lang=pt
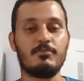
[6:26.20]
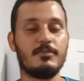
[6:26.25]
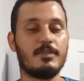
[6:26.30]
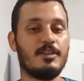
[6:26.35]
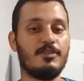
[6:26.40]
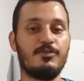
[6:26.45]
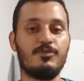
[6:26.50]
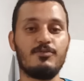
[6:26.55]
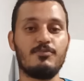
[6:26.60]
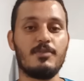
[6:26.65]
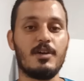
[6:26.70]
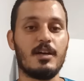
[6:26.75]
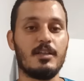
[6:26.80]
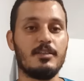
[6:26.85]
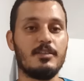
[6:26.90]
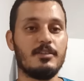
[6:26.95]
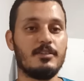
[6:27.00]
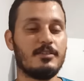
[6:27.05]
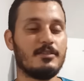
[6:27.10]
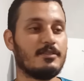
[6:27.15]

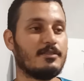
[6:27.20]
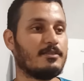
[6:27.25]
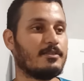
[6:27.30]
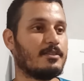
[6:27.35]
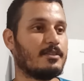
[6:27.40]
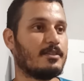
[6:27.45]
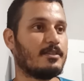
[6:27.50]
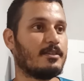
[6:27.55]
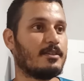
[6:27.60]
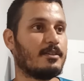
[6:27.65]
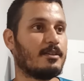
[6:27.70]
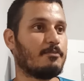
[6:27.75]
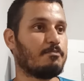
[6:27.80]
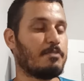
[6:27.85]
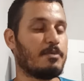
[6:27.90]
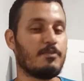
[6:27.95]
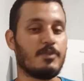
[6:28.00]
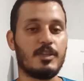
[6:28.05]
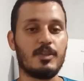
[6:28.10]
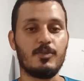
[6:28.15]
defumada,
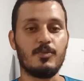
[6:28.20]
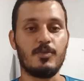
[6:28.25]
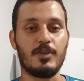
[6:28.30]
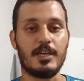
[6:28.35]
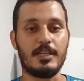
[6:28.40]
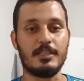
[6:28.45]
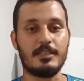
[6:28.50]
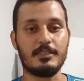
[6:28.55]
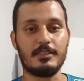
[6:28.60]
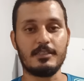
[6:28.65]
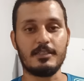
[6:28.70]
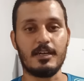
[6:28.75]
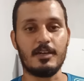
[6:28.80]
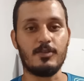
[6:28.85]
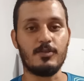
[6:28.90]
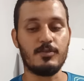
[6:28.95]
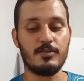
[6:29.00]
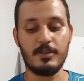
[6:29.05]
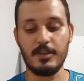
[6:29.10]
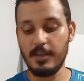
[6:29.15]
pimenta do reino e
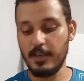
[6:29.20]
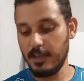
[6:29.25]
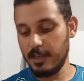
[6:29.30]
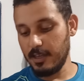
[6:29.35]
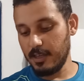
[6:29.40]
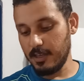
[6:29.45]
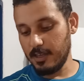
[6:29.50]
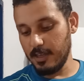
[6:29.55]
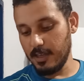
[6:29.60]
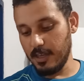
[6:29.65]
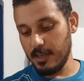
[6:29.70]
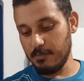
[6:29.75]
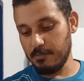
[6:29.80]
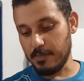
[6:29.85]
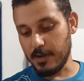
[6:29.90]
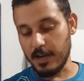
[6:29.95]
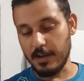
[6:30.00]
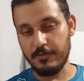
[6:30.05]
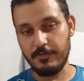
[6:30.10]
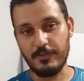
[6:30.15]
sal, e
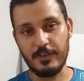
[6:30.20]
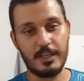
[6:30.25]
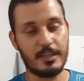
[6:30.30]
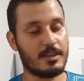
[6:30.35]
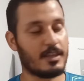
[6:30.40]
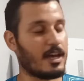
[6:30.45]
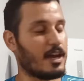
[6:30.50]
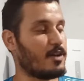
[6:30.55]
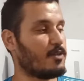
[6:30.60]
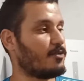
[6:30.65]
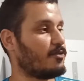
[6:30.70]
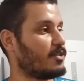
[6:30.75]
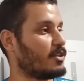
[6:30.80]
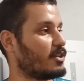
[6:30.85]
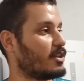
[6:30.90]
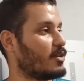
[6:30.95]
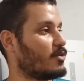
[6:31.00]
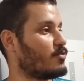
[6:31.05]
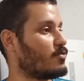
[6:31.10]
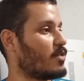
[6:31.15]
para fritar eu
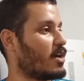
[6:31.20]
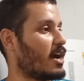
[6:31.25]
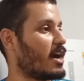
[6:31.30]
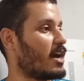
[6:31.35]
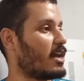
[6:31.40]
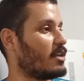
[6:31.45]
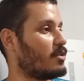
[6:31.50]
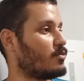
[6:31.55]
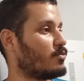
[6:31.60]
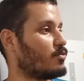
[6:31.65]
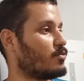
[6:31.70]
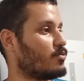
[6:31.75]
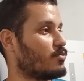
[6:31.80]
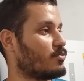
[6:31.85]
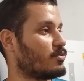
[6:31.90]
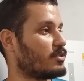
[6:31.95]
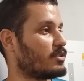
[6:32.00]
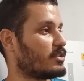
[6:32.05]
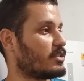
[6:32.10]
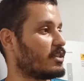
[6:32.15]
fritei um alho com
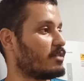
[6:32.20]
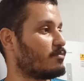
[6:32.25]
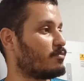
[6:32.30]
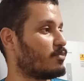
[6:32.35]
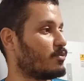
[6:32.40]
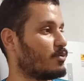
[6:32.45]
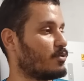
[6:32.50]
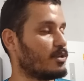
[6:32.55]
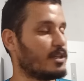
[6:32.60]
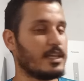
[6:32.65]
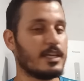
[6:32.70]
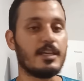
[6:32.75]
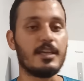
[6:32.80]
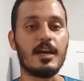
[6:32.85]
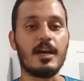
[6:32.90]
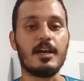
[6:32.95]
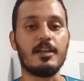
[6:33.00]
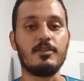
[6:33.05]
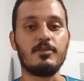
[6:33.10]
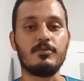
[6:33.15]
cebola e
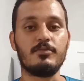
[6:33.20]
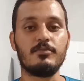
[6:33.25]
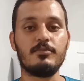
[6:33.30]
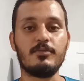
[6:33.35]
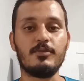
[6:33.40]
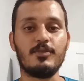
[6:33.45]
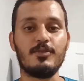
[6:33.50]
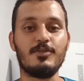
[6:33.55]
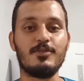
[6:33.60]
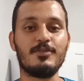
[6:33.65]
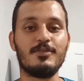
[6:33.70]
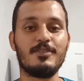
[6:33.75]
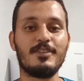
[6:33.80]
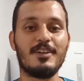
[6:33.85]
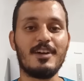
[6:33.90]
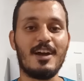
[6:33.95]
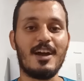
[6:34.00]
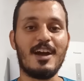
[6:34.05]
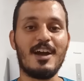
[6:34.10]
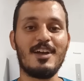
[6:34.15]
alho.
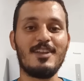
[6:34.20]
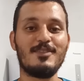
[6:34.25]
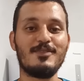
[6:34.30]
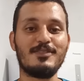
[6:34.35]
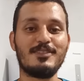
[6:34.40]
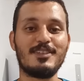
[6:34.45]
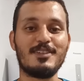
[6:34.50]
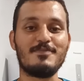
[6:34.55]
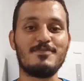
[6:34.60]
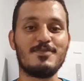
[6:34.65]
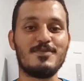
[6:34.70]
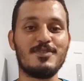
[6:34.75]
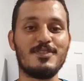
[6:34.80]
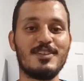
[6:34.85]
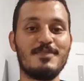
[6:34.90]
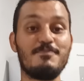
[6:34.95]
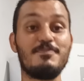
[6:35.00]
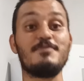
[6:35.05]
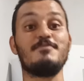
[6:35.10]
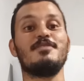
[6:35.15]
alho,
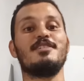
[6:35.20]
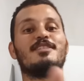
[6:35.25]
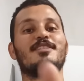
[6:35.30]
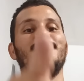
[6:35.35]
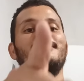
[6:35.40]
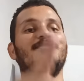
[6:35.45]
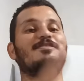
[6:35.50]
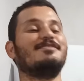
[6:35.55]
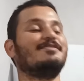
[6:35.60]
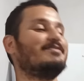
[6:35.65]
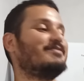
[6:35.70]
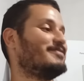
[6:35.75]
cebola e pimentão.